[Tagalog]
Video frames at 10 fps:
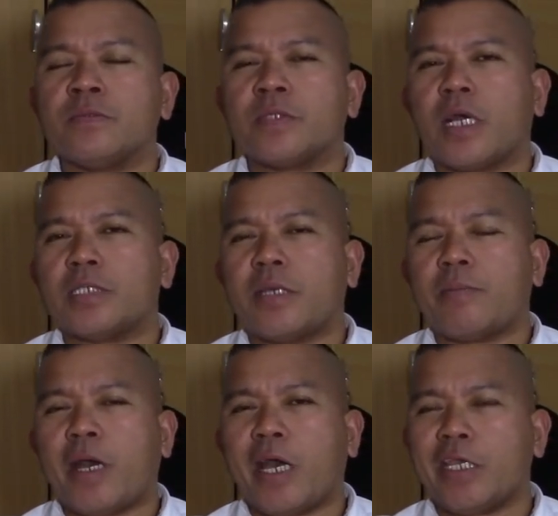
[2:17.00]

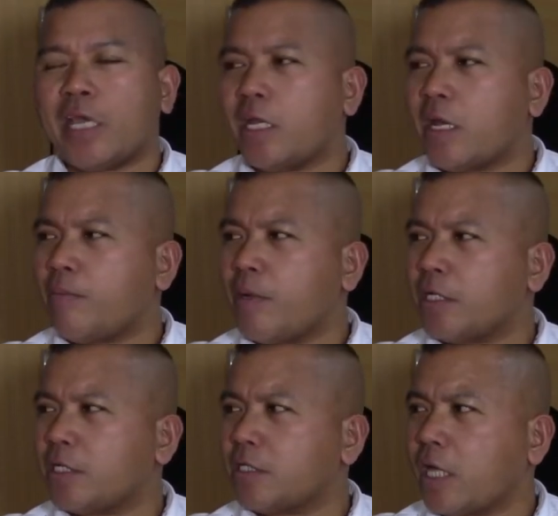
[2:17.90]
kasamahan niya na
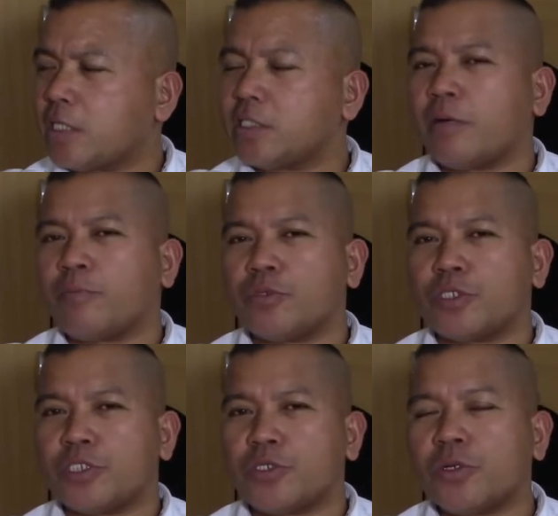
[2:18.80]
mataas ang
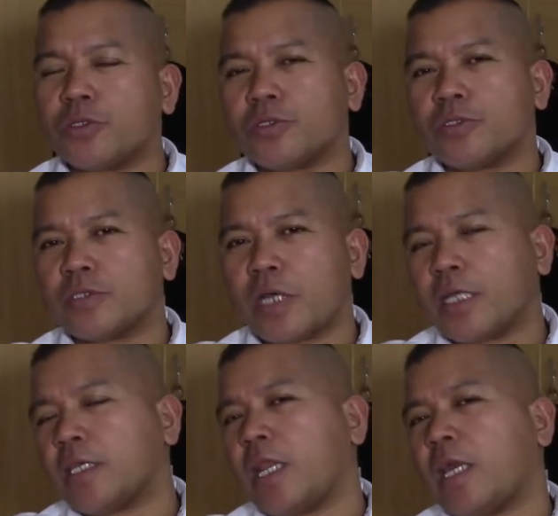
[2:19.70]
posisyon sa
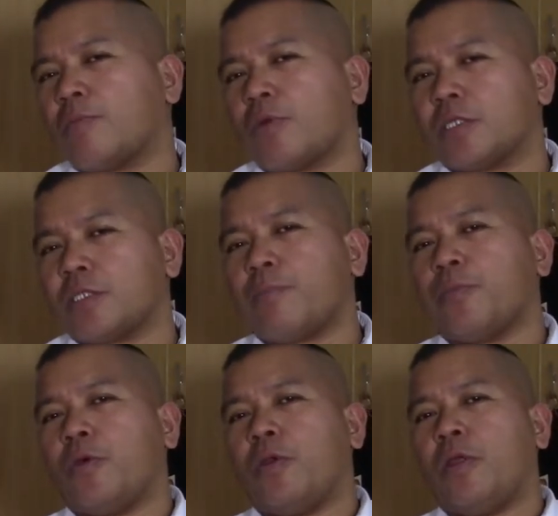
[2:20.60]
kanya. Like for
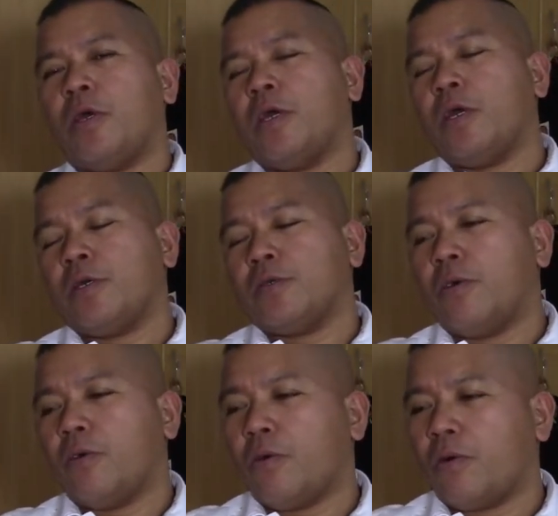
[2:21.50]
example,
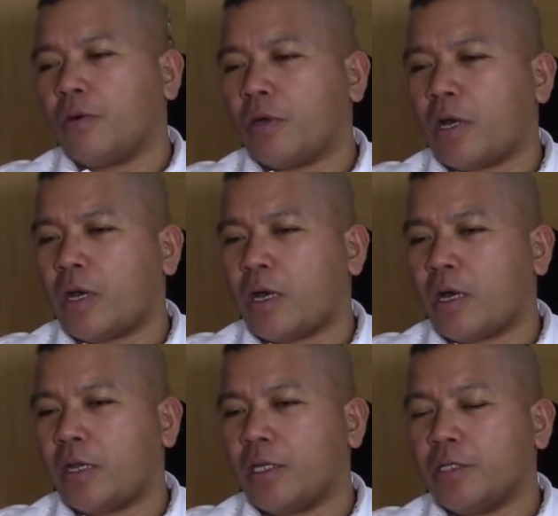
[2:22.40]
yung
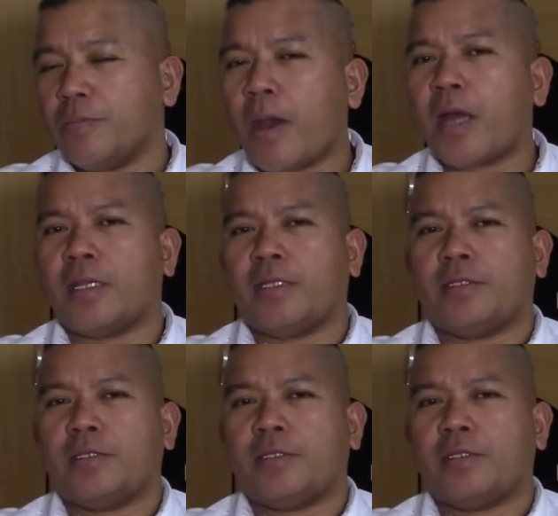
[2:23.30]
uh, lead man.